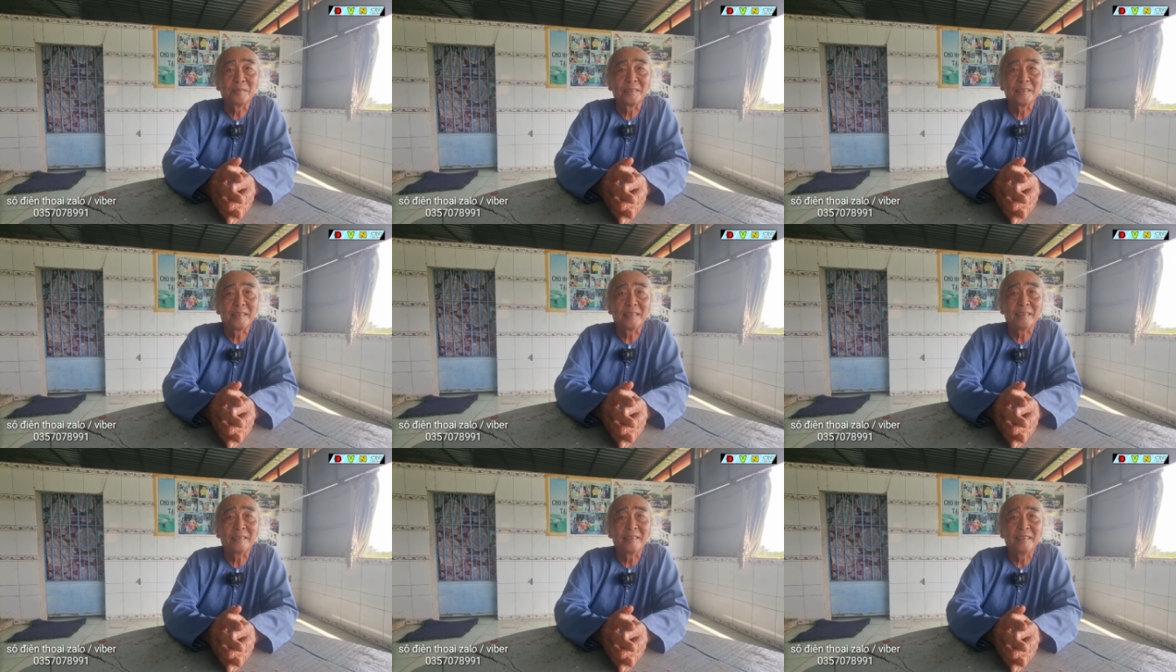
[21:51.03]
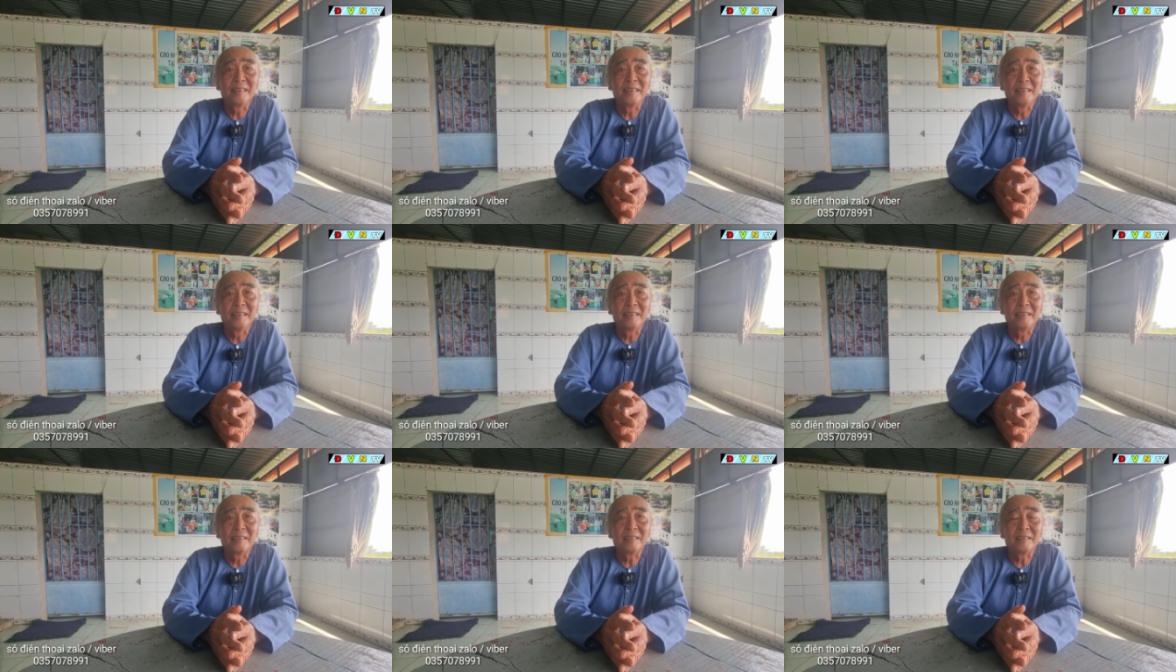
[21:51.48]
yeah. Dạ.
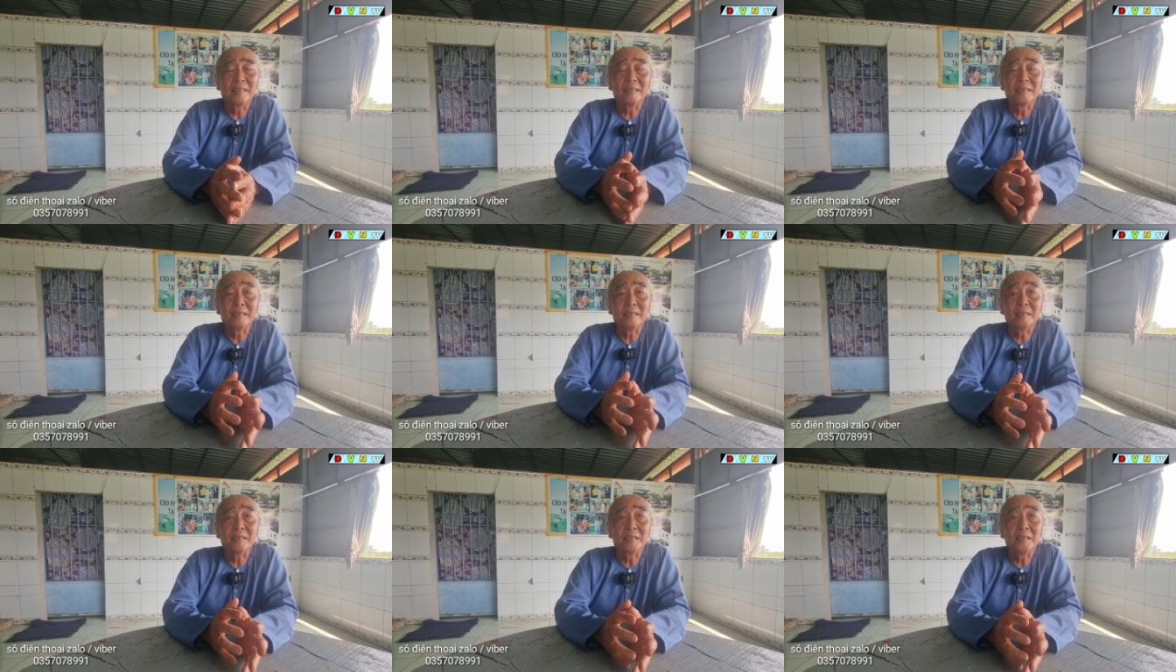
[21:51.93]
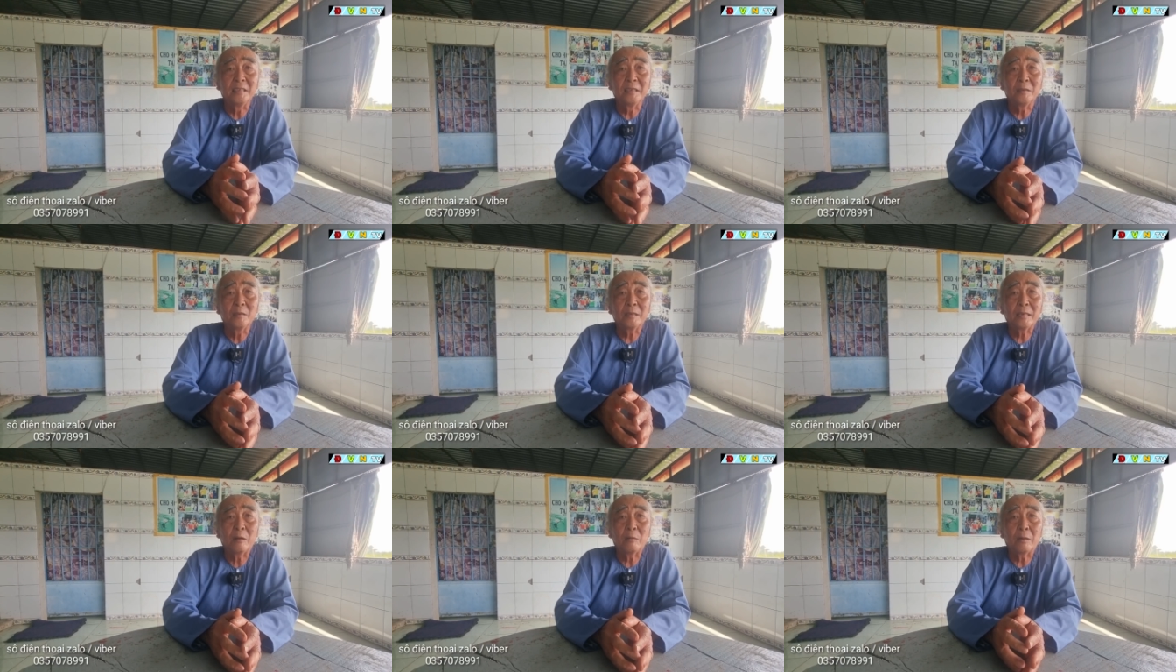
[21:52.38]
cho nên người xưa
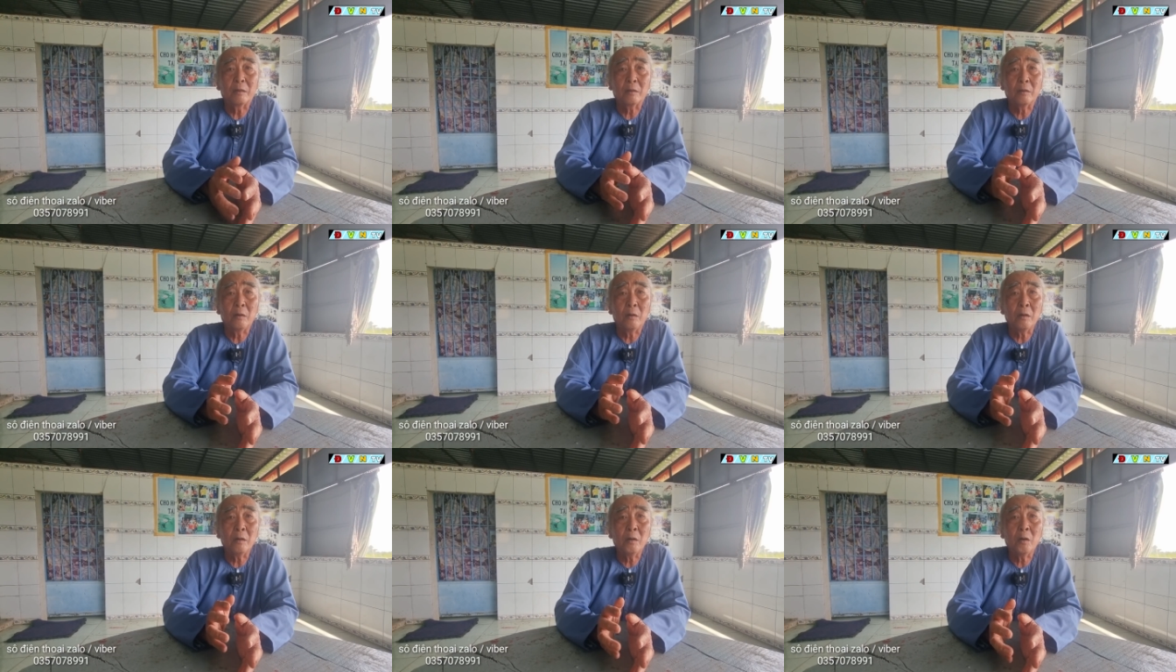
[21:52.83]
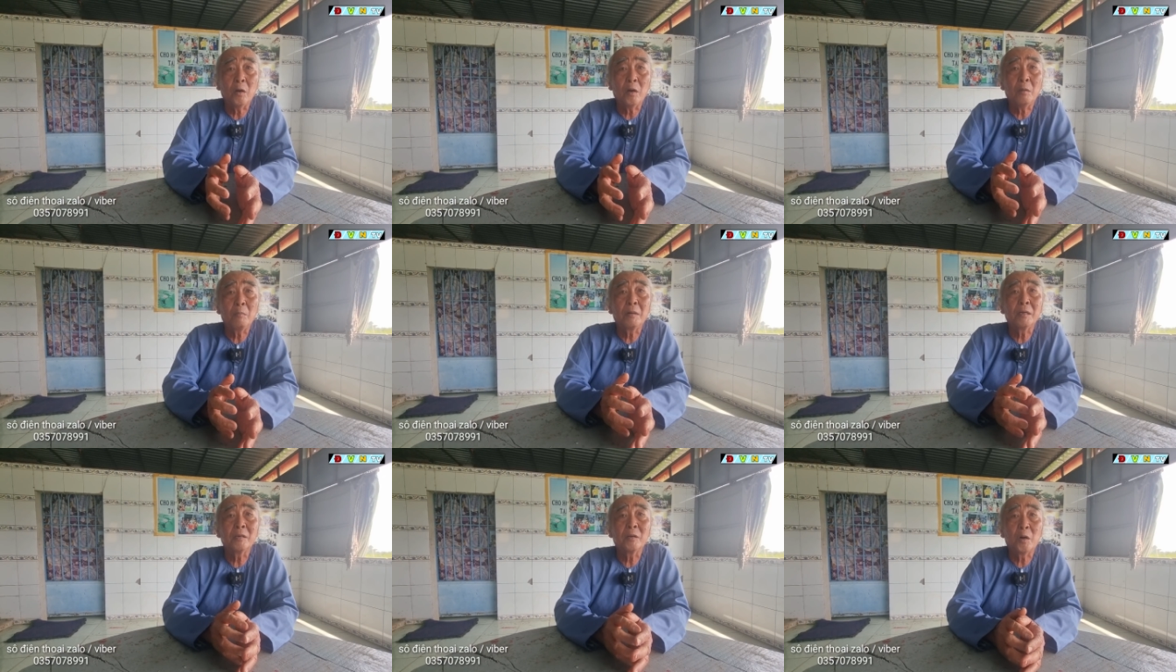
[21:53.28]
có câu là khó
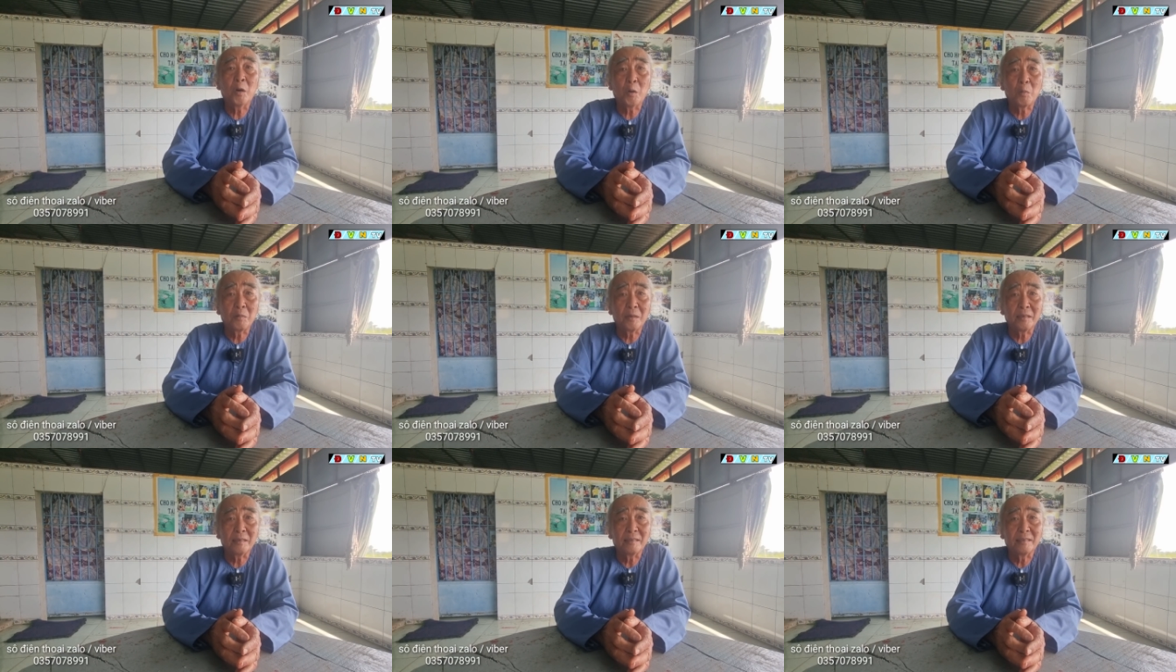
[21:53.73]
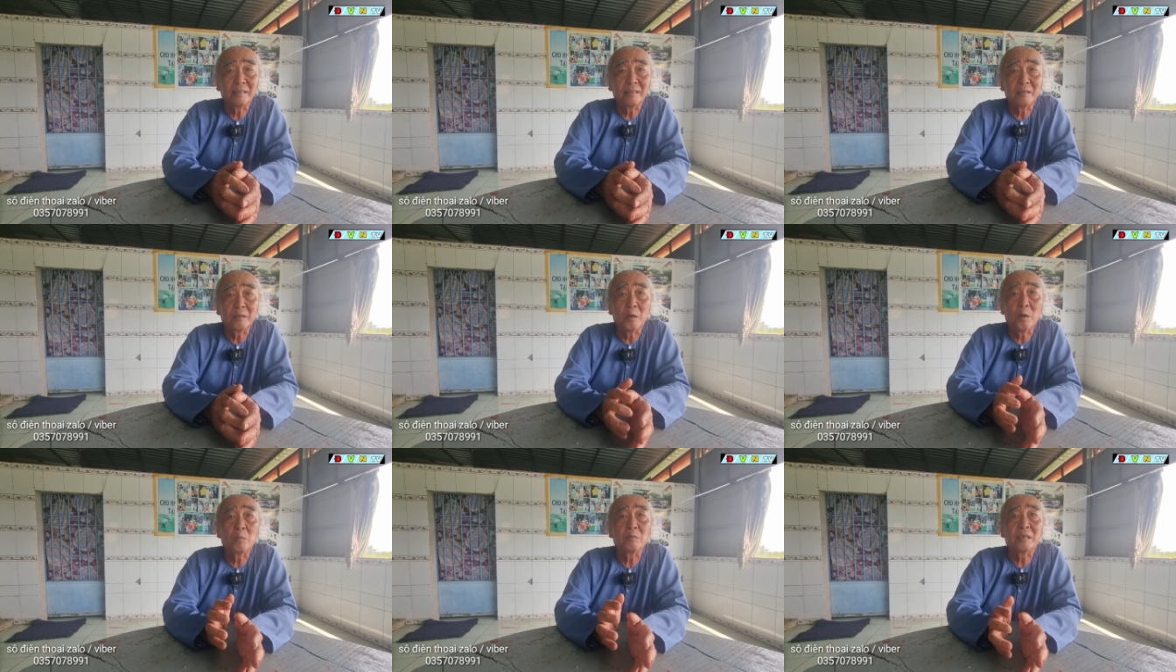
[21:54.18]
khó mới khôn đó
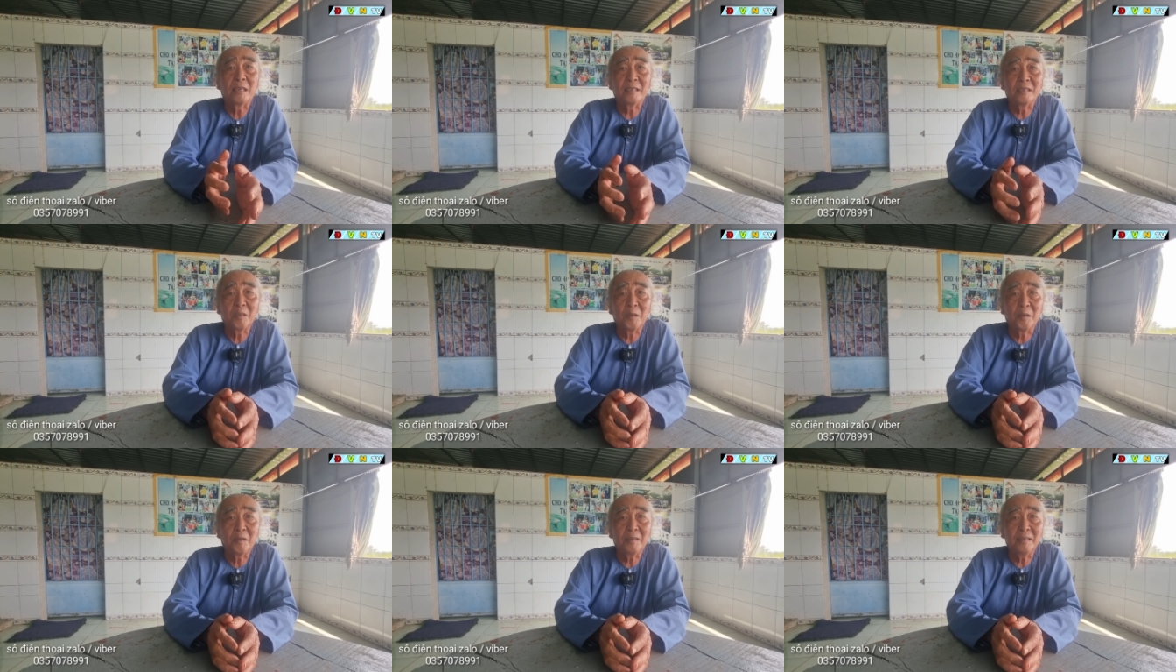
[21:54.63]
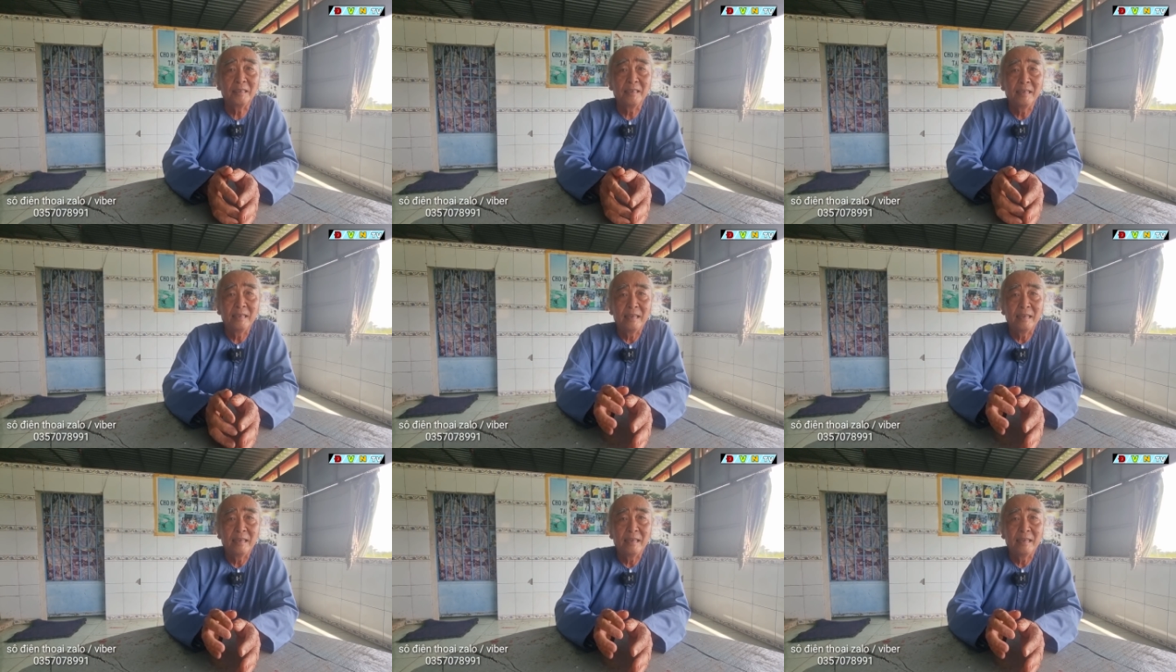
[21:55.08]
khôn cảnh khó